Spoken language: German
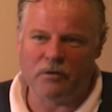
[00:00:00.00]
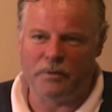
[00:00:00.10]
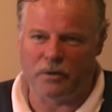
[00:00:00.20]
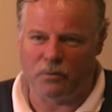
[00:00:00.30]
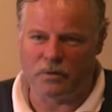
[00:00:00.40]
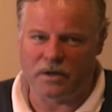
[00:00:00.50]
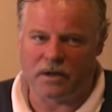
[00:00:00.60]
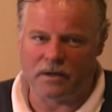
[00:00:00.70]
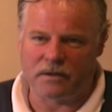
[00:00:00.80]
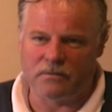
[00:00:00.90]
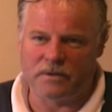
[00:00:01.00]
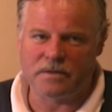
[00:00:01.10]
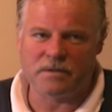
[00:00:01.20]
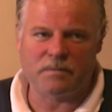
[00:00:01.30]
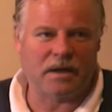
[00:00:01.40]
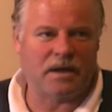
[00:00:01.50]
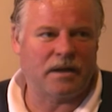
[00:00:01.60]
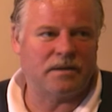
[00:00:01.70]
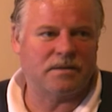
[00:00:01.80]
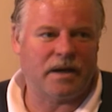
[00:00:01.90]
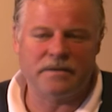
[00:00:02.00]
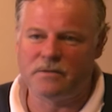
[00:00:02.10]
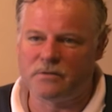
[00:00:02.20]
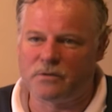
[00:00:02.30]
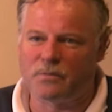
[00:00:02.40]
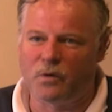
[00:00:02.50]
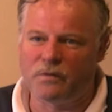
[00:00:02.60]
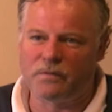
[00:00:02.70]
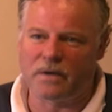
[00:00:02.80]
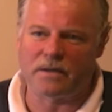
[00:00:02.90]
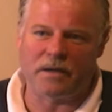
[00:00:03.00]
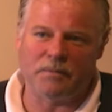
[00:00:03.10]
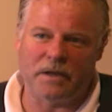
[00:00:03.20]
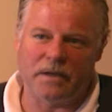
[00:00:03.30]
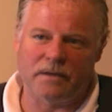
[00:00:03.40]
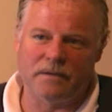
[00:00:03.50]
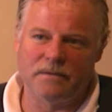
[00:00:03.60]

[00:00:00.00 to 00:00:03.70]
Bürotag. Und das ist mein kleines Reich, sind so zwölf Quadratmeter.